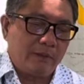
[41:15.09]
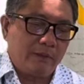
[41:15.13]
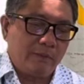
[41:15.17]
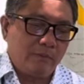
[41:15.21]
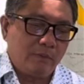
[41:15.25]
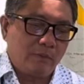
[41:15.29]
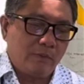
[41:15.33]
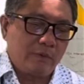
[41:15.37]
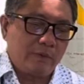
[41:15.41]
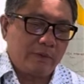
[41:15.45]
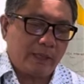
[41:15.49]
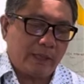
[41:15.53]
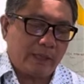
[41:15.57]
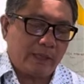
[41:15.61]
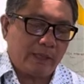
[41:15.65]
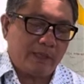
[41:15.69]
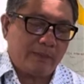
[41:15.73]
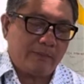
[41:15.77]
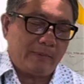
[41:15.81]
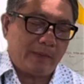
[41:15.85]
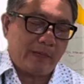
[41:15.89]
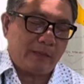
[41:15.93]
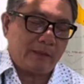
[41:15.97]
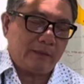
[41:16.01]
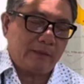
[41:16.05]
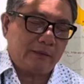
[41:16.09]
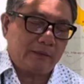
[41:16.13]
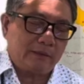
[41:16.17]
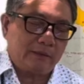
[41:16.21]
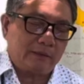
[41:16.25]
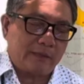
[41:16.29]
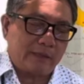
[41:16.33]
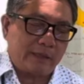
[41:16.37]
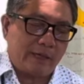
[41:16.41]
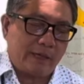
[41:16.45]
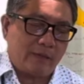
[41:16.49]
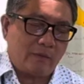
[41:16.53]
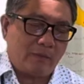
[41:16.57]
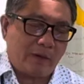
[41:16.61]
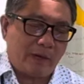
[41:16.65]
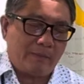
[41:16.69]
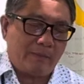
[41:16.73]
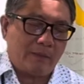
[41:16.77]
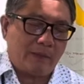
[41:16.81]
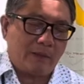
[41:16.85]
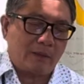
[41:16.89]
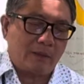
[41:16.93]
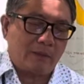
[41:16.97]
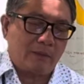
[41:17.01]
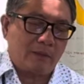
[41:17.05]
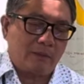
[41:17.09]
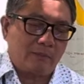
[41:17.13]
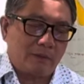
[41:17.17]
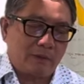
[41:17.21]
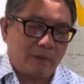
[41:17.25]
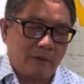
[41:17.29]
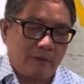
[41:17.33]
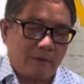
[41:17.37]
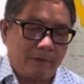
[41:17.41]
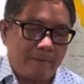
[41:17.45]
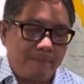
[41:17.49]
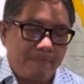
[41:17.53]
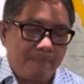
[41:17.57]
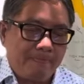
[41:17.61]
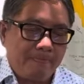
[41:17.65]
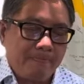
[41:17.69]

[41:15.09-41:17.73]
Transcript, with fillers: buôn dân và bán nước đã quá bận rộn rồi